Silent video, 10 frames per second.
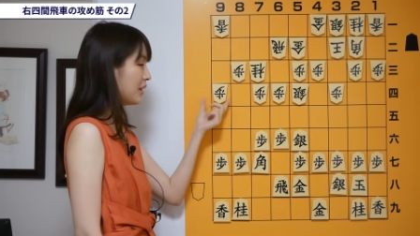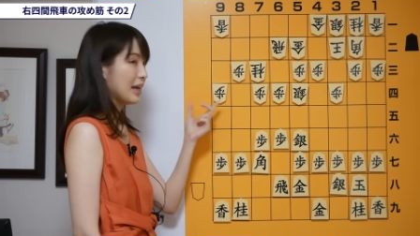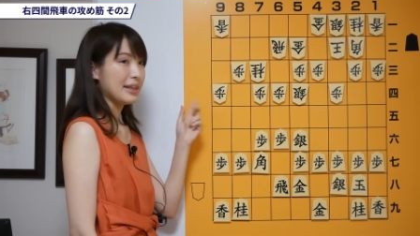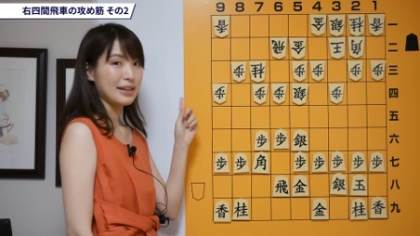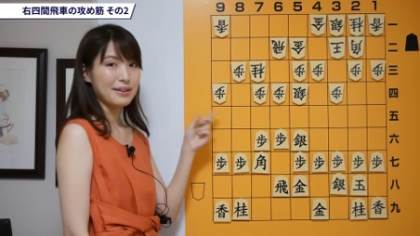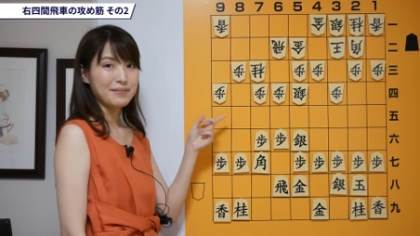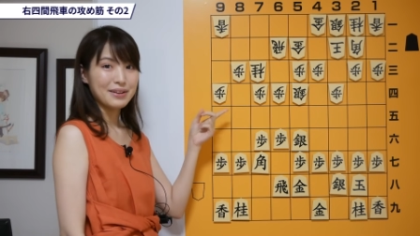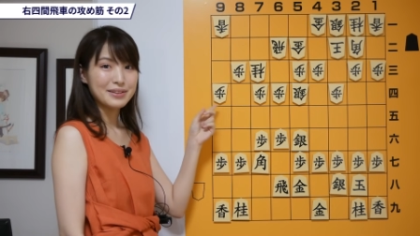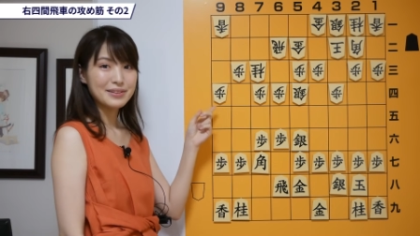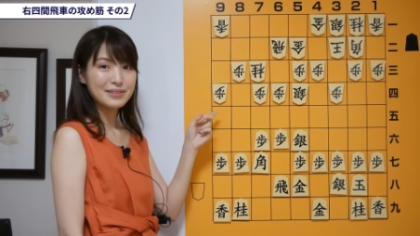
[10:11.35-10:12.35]
やってき
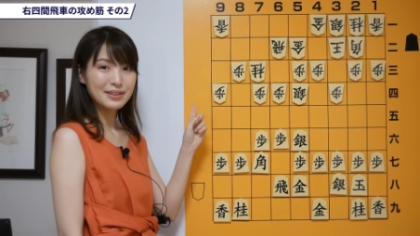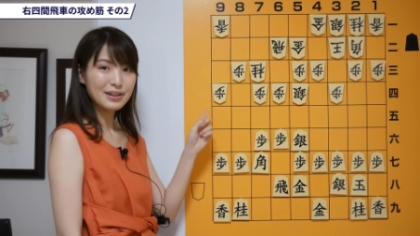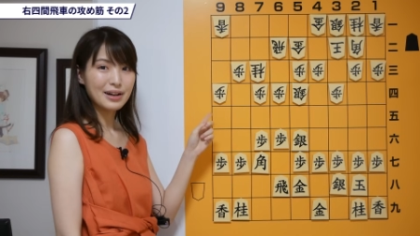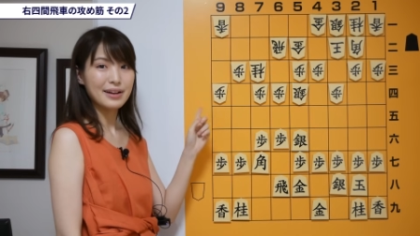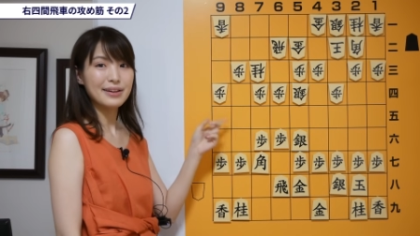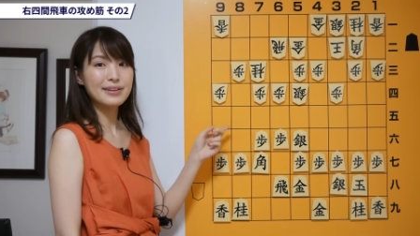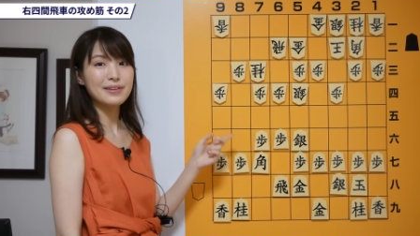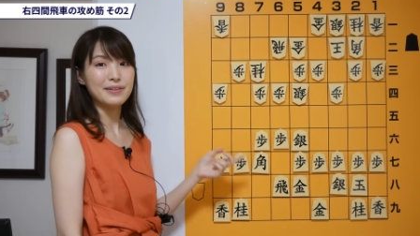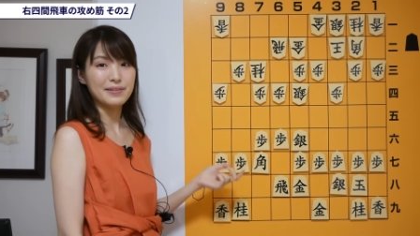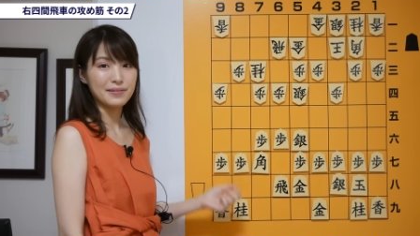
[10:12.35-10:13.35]
ます。なんか怪し
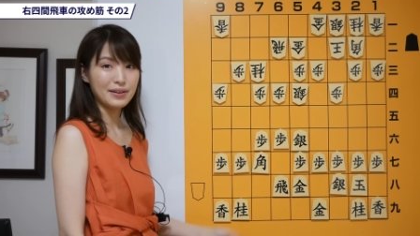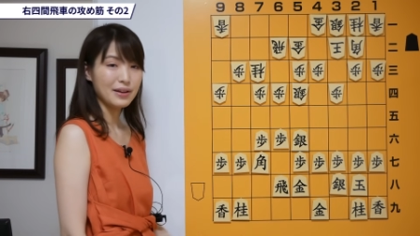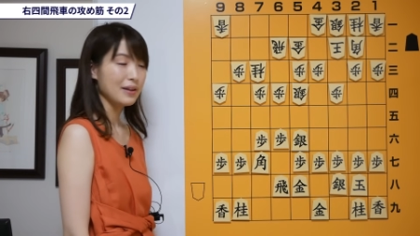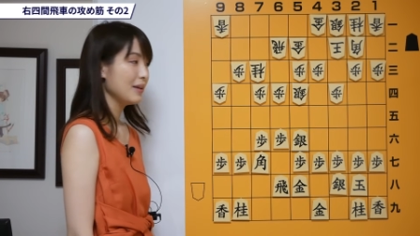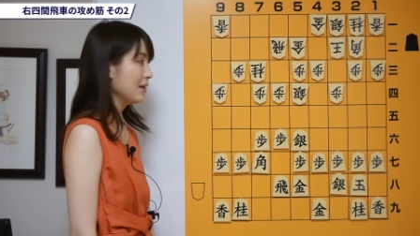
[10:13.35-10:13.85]
いですよね。